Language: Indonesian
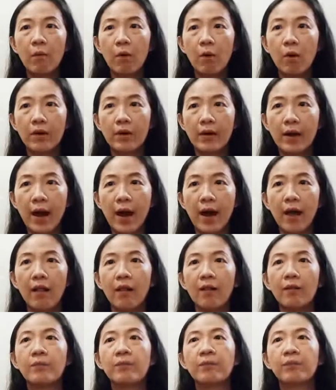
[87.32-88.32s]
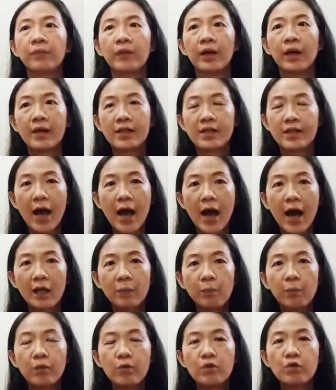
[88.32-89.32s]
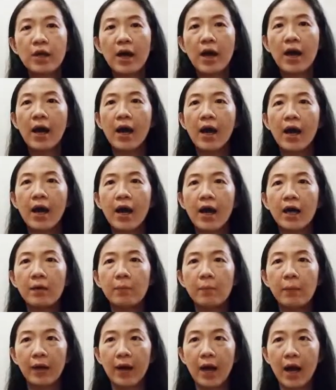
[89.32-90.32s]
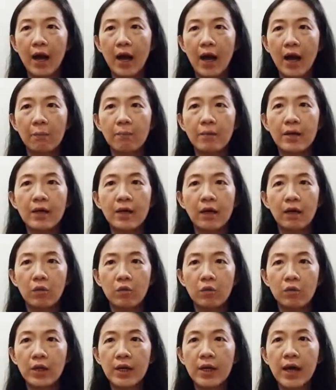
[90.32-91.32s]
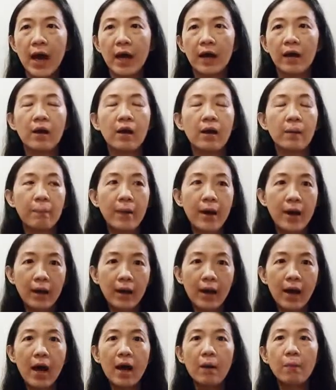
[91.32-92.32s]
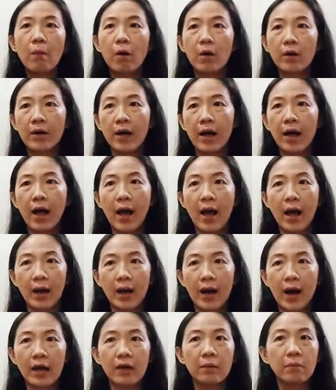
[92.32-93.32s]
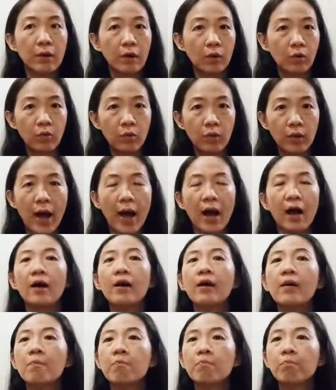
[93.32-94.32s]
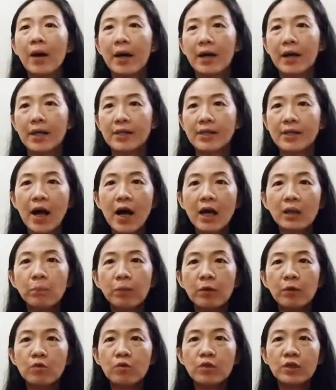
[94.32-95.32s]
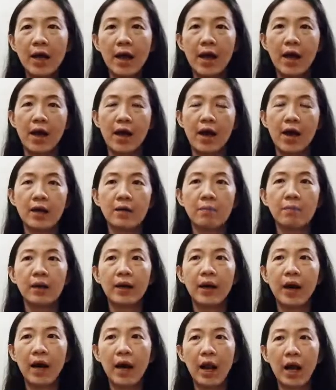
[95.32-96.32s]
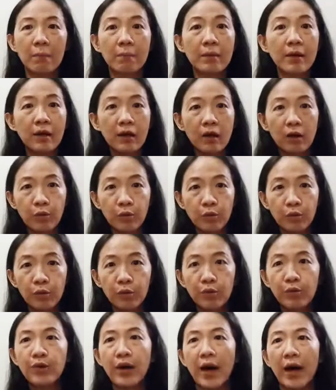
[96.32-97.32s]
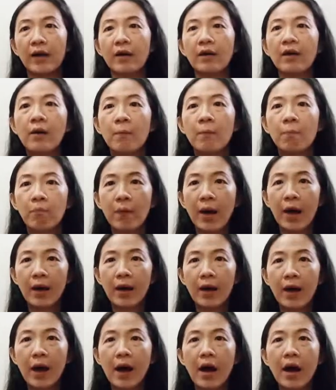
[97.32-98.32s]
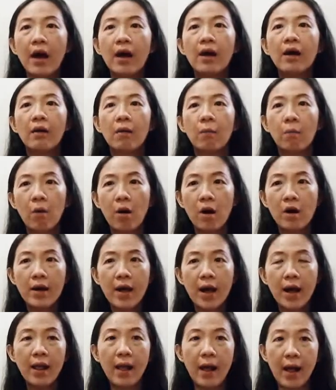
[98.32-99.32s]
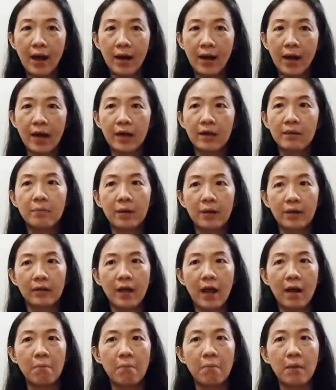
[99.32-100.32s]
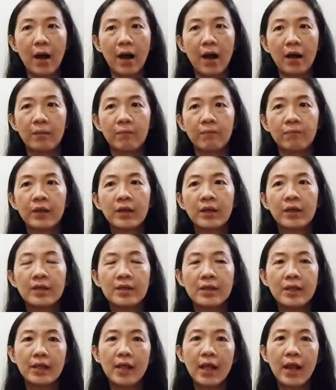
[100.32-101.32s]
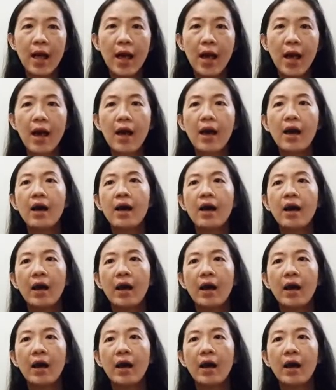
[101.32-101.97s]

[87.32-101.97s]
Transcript: modal. Saat perusahaan mengalami kerugian, maka modal akan berkurang pada saat perusahaan mengalami keuntungan, maka modal akan bertambah. Setelah